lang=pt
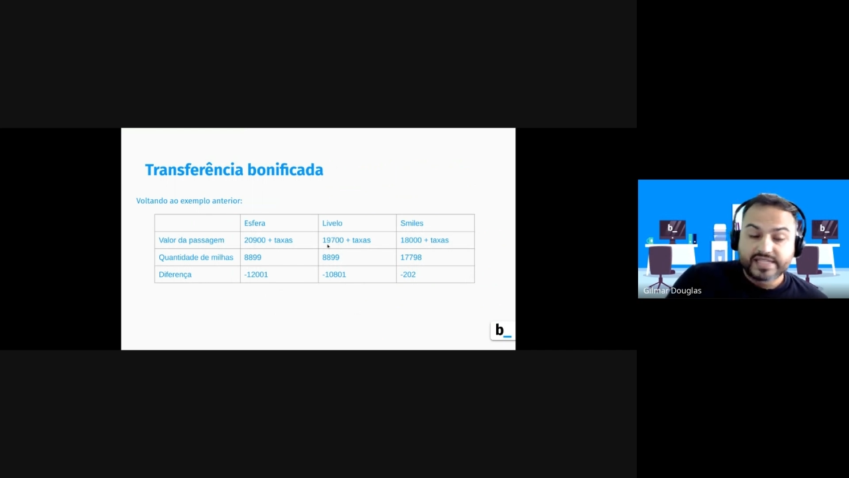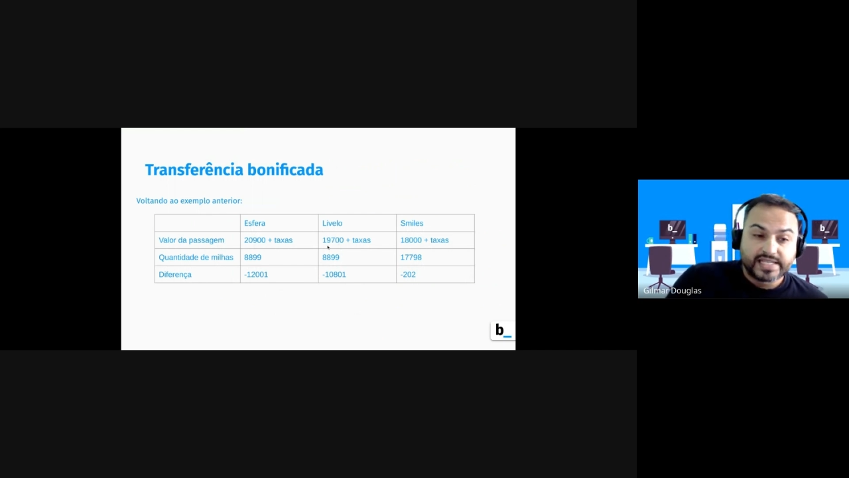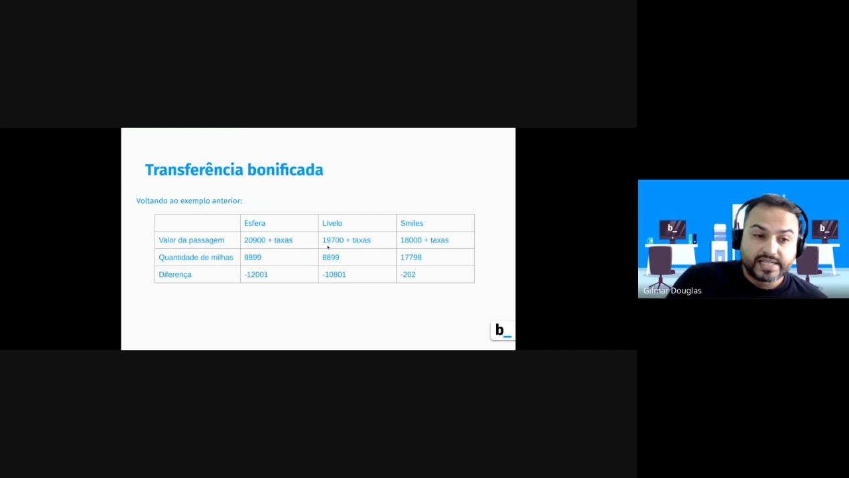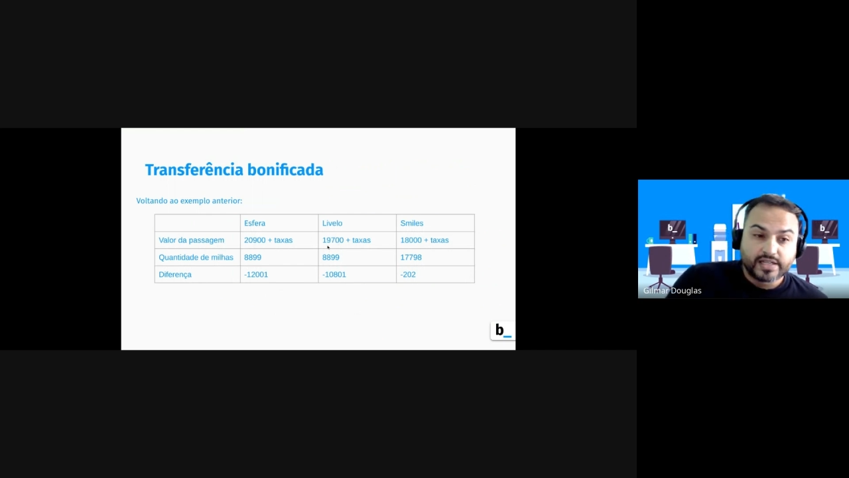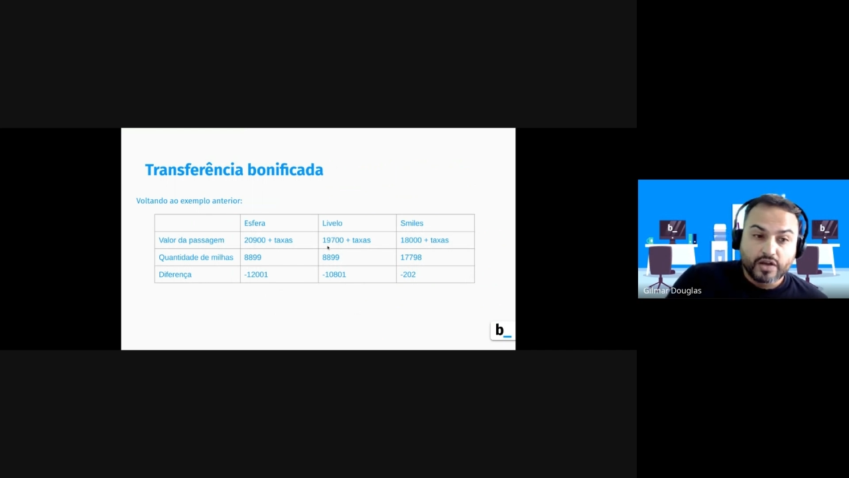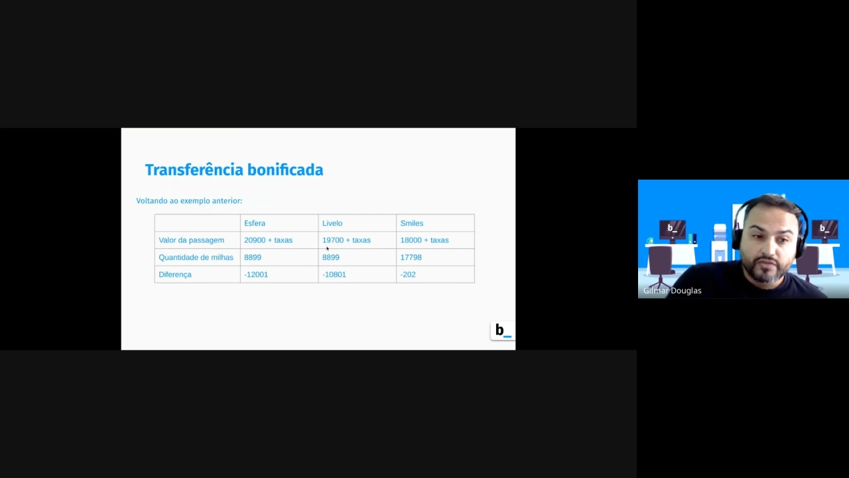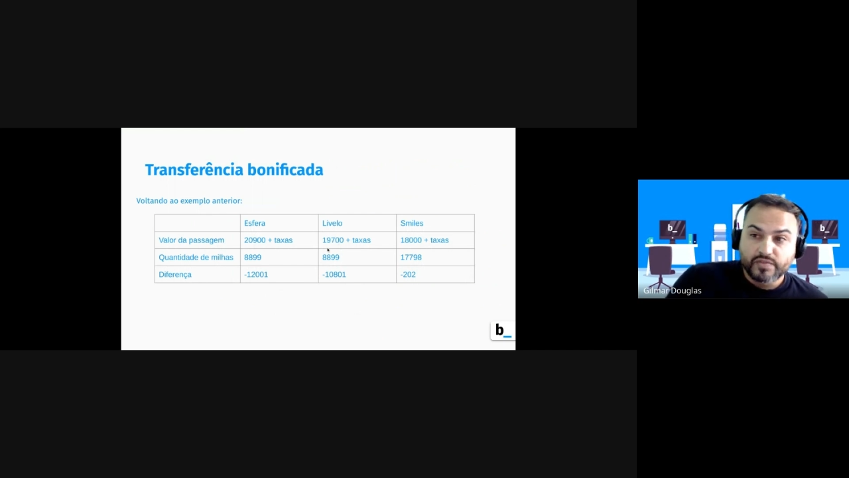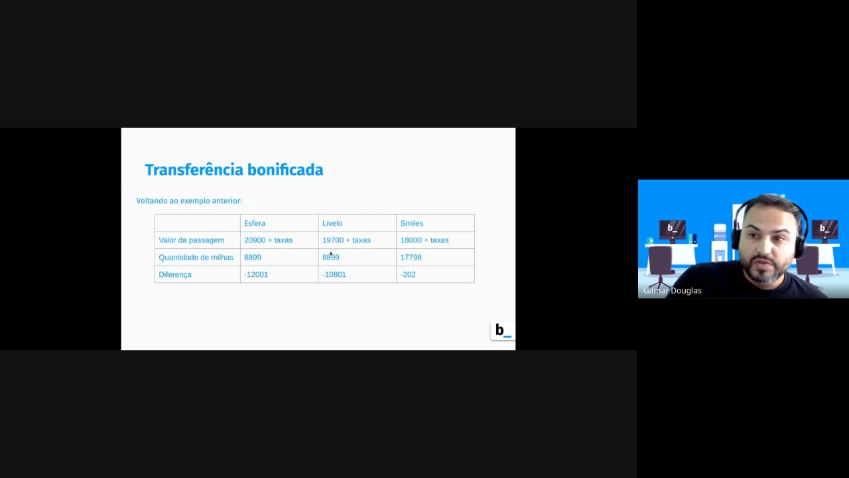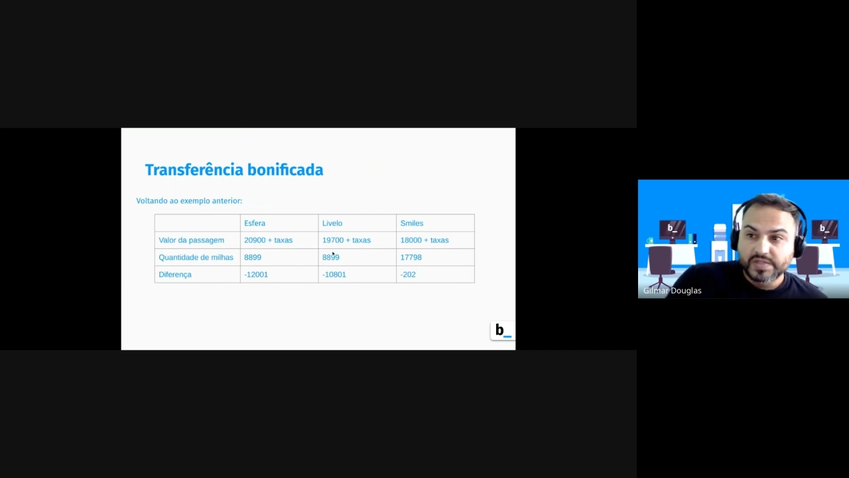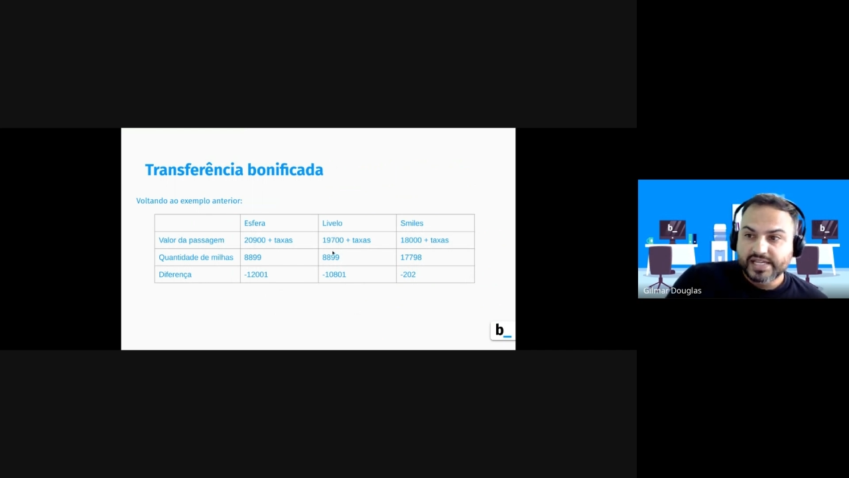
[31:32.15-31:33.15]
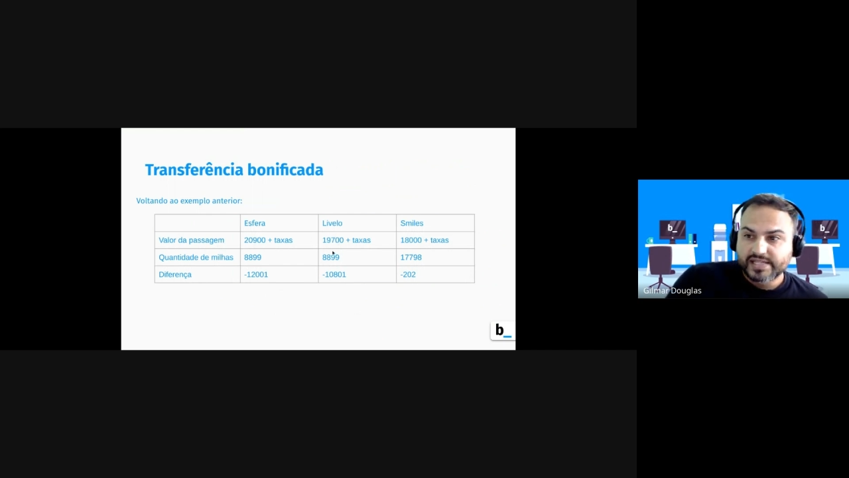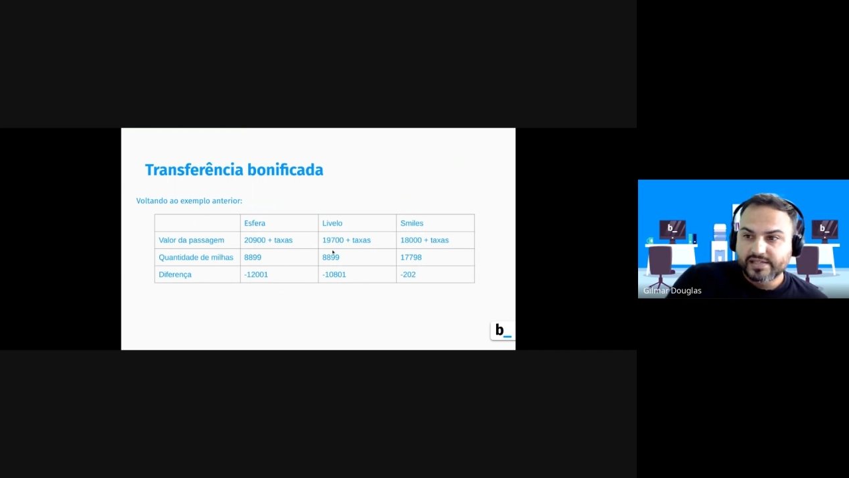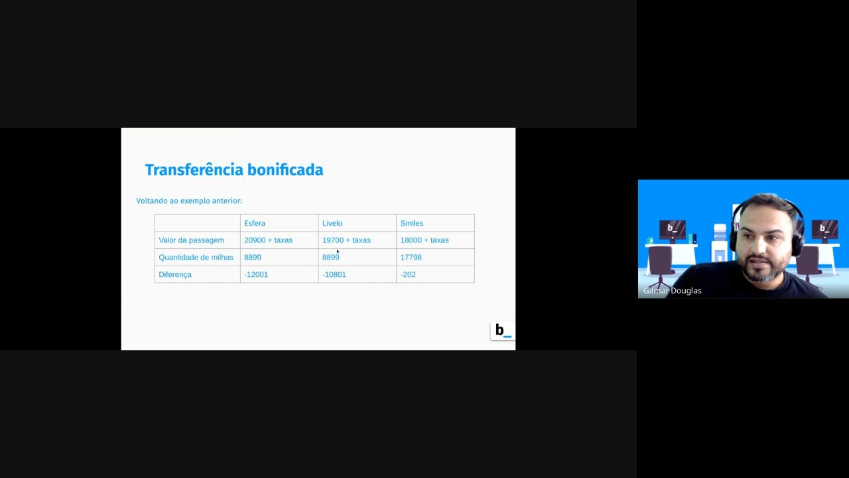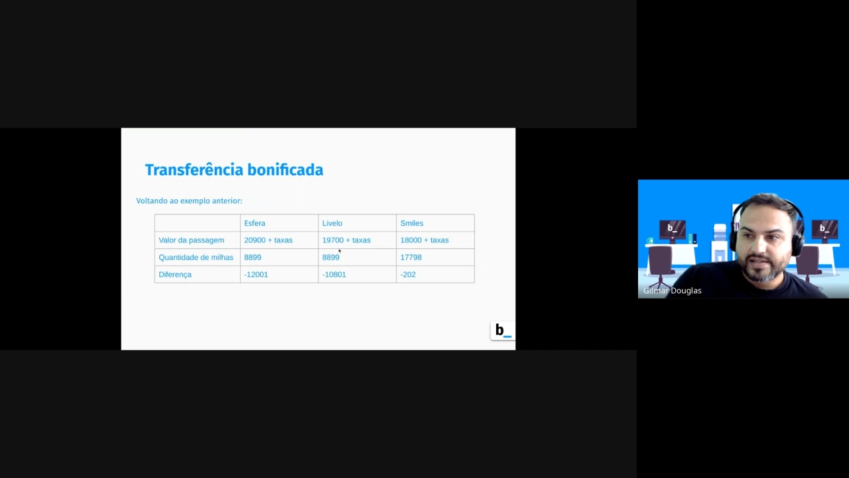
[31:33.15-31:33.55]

19.700